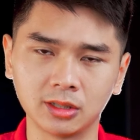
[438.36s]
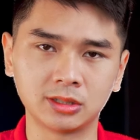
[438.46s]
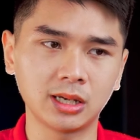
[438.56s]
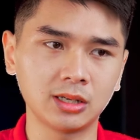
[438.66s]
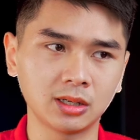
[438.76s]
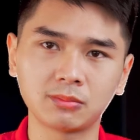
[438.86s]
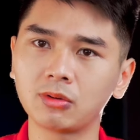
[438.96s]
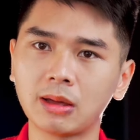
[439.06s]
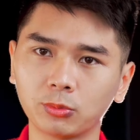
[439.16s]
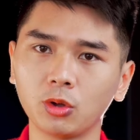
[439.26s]
ở trên những
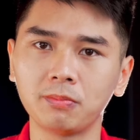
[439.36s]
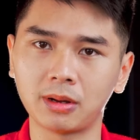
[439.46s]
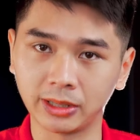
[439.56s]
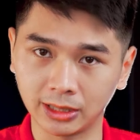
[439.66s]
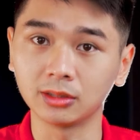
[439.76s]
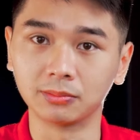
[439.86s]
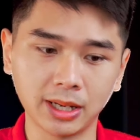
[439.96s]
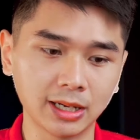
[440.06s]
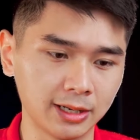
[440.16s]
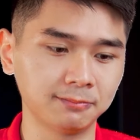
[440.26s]
mẫu laptop mà mình đã từng
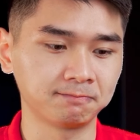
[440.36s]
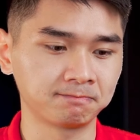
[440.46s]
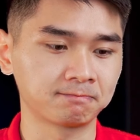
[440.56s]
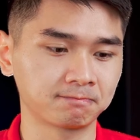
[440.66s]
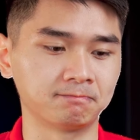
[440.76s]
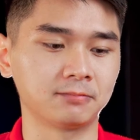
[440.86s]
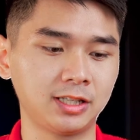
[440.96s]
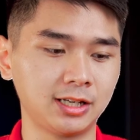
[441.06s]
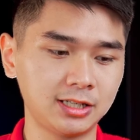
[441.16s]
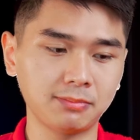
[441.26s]
biết đến
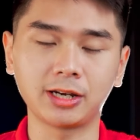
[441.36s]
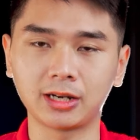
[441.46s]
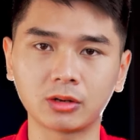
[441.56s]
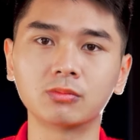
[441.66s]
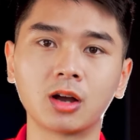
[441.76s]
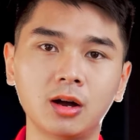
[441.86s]
thì chiếc màn hình này cũng